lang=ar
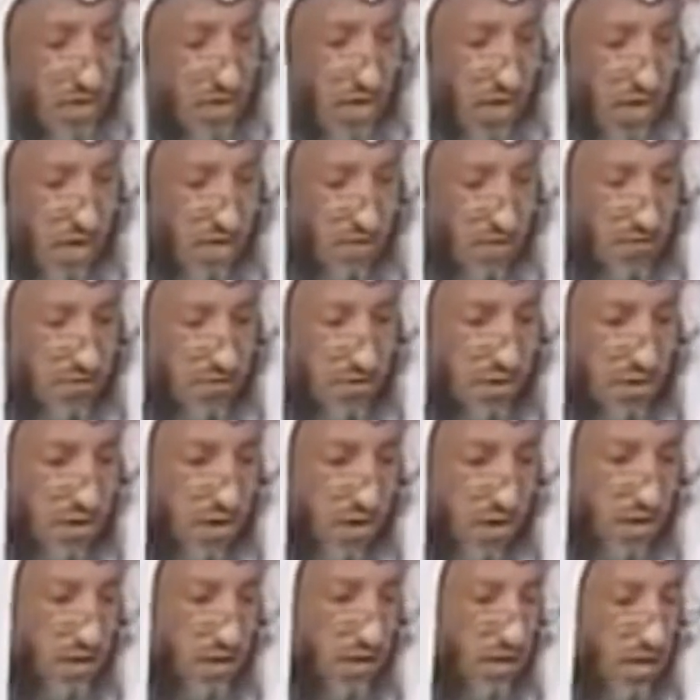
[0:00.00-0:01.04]
الحديث أيضا
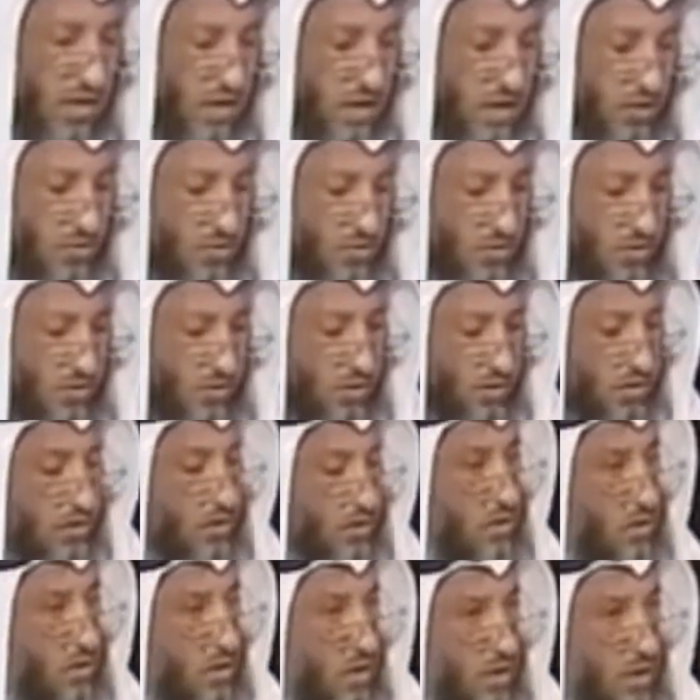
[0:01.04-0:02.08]
فيه عطية العوفي
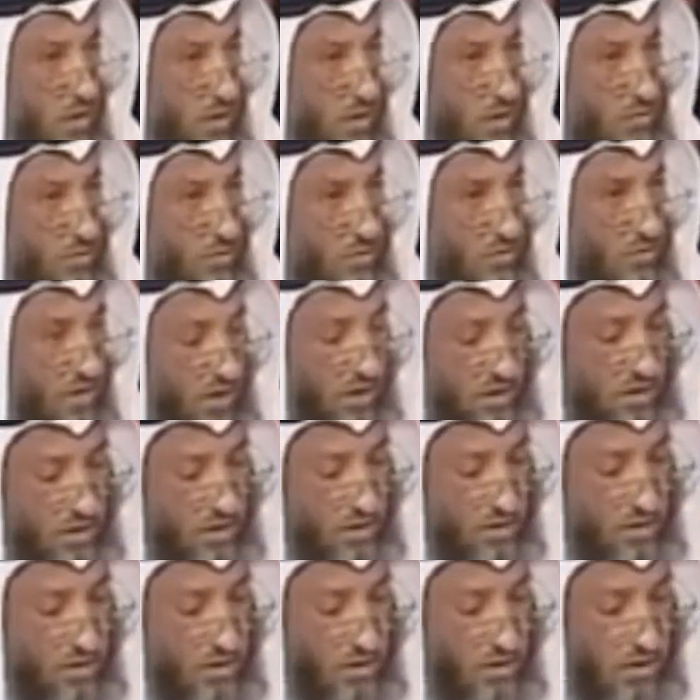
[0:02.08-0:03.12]
عطية بن
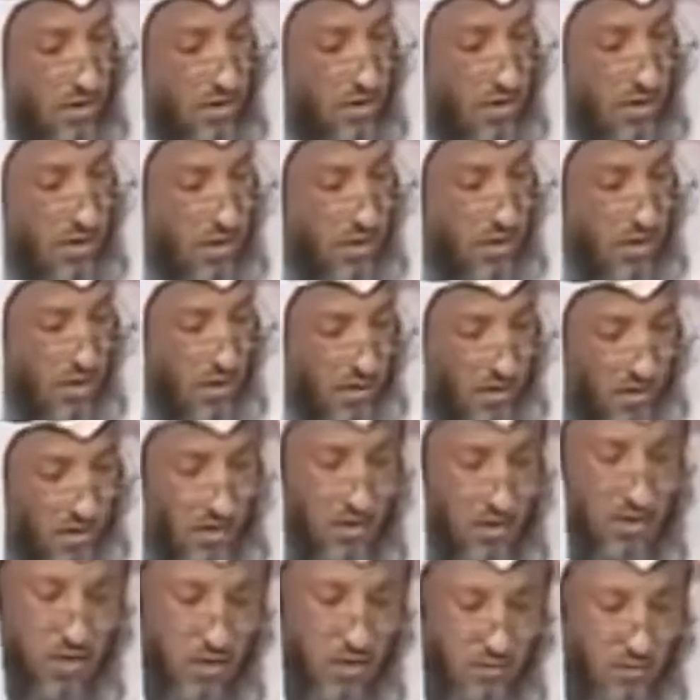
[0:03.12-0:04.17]
سعد أيضا في
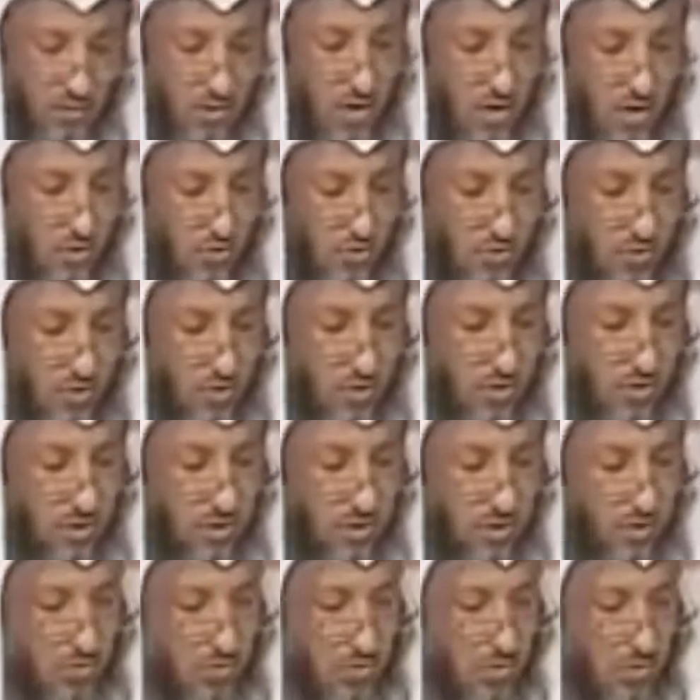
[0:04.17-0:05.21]
هذا أي نعم العوفي
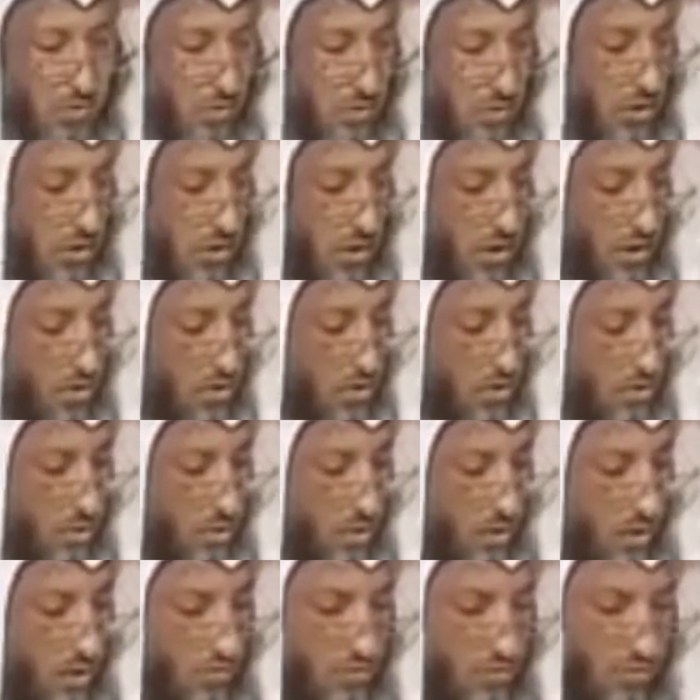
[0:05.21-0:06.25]
وقلنا
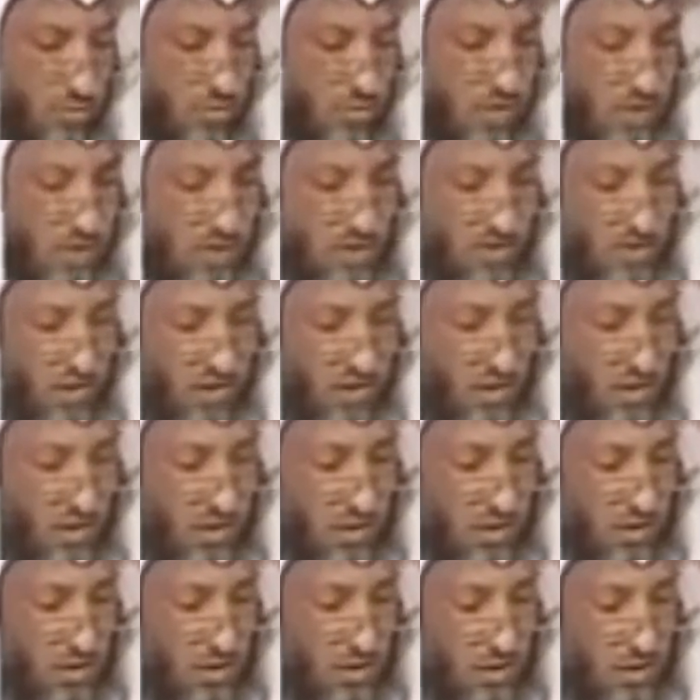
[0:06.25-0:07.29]
أنه ضعيف ومدلس
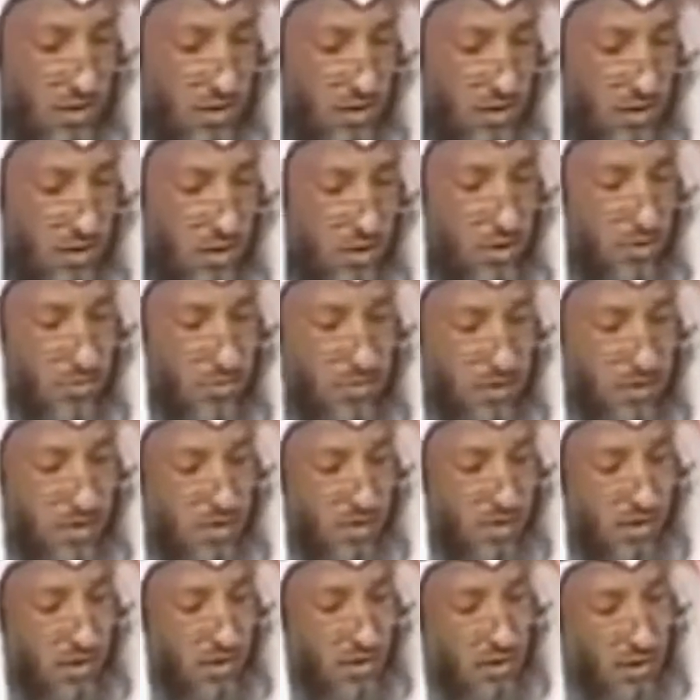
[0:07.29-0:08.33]
أيضا
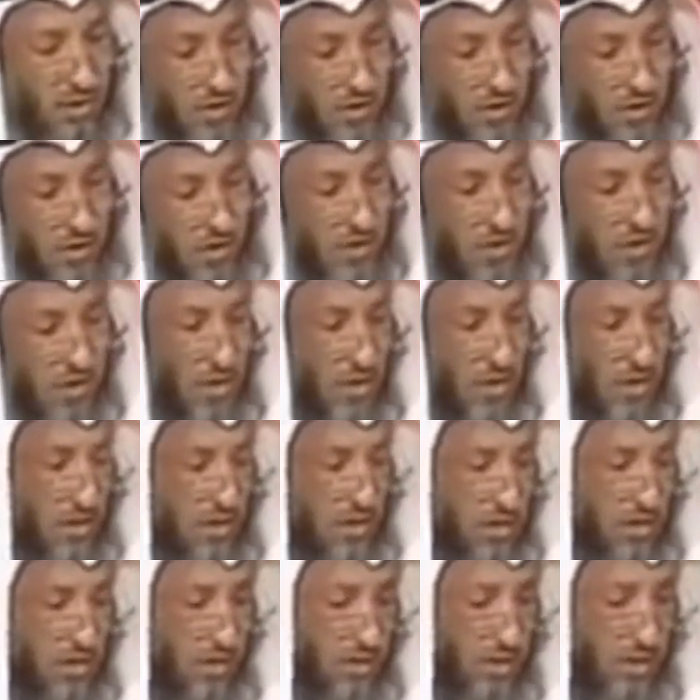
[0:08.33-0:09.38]
ثم أيضا
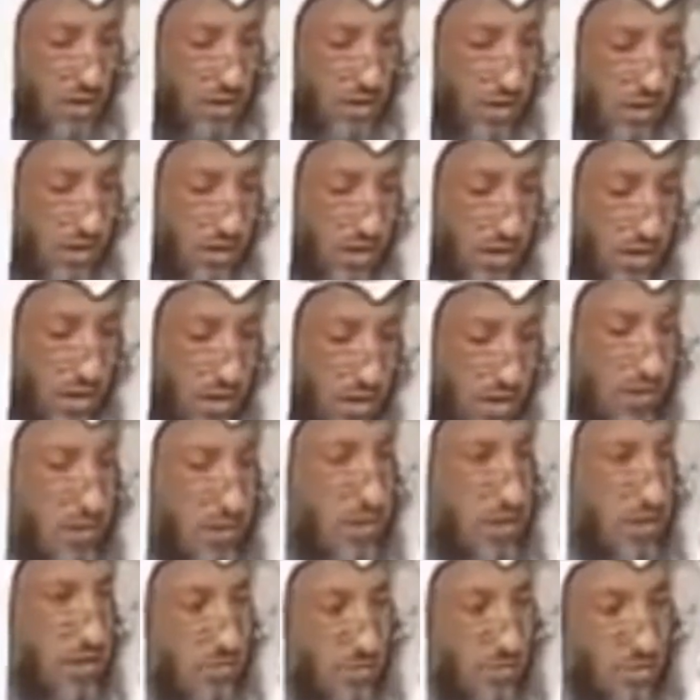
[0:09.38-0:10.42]

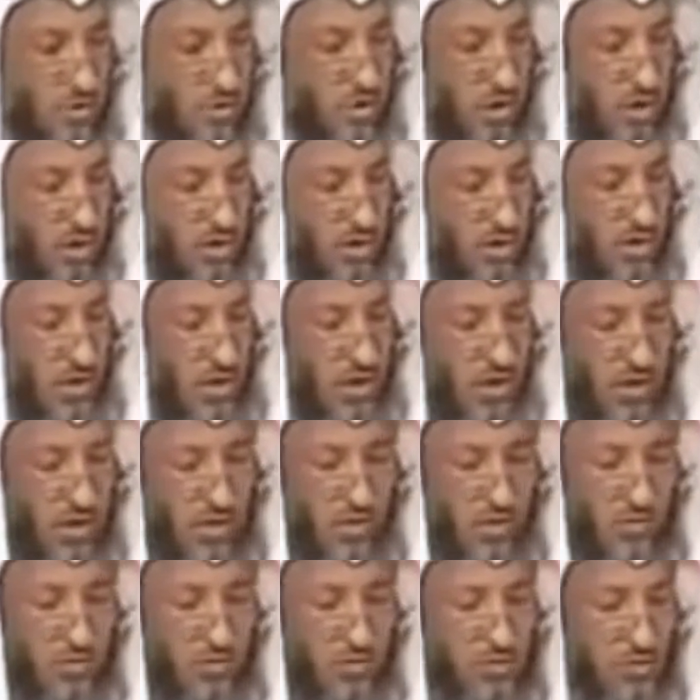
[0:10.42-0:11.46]
آه، المتن منكر
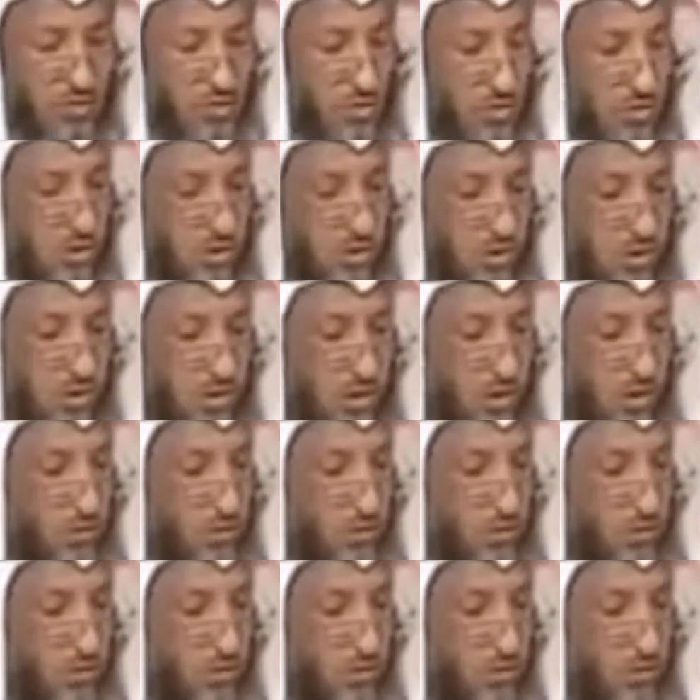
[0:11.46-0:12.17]
لأن الحديث مشهور